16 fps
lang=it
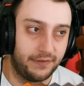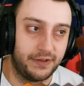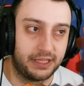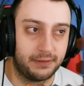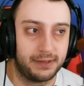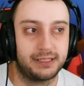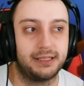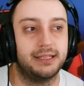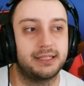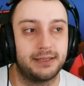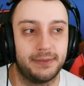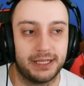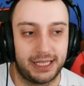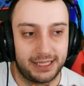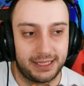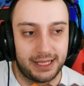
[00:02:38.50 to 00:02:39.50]
avete abbastanza
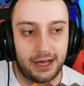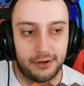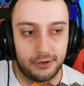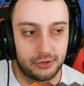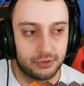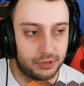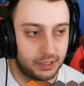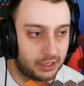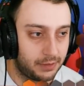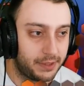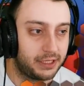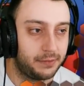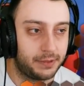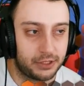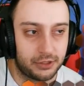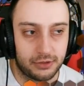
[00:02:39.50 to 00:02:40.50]
magari danno su
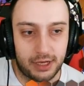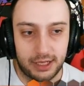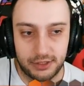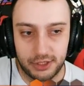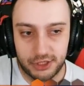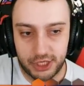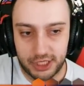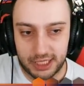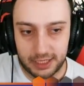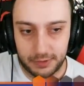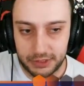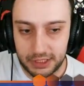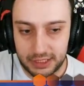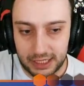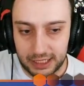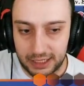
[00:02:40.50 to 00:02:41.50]
determinati personaggi, eccetera,
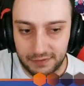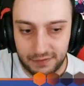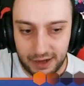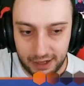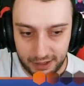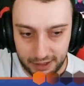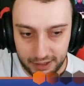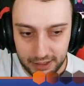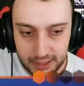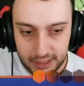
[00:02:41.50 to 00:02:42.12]
potete anche fare